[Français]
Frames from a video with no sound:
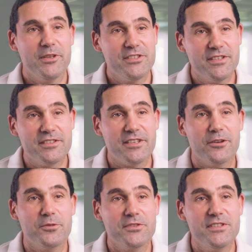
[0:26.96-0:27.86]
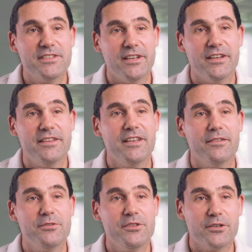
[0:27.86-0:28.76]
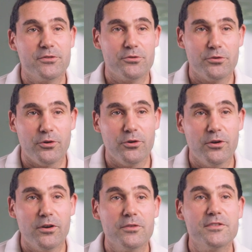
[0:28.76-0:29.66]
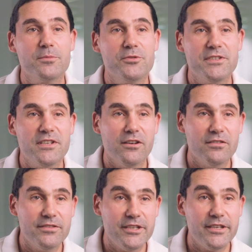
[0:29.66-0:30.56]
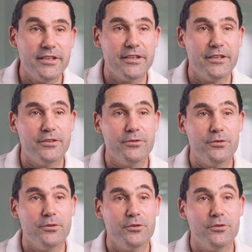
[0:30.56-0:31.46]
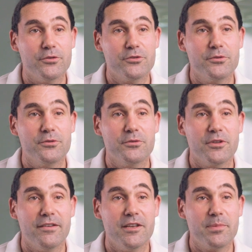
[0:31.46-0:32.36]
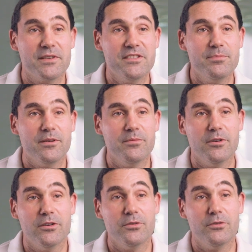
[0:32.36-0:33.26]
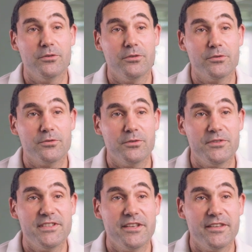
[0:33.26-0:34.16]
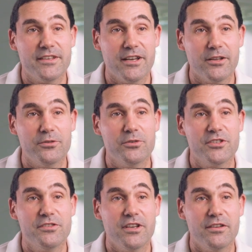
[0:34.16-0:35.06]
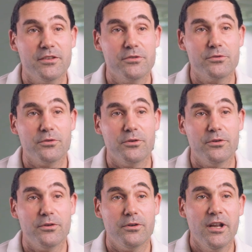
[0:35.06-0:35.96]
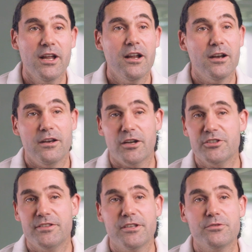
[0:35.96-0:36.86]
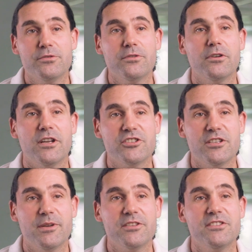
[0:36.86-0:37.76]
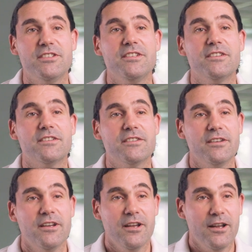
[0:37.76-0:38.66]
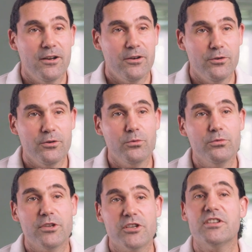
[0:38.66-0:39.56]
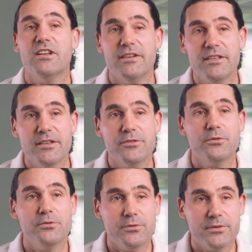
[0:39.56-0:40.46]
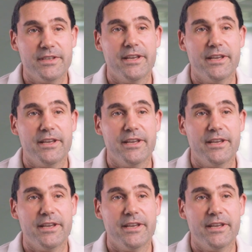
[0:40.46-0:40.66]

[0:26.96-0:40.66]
métier, ça consiste à intervenir sur euh, l'ensemble du cycle en V et euh, je travaille principalement sur le design des cartes. Donc j'interviens sur l'architecture, la schématique, le routage et la validation de ces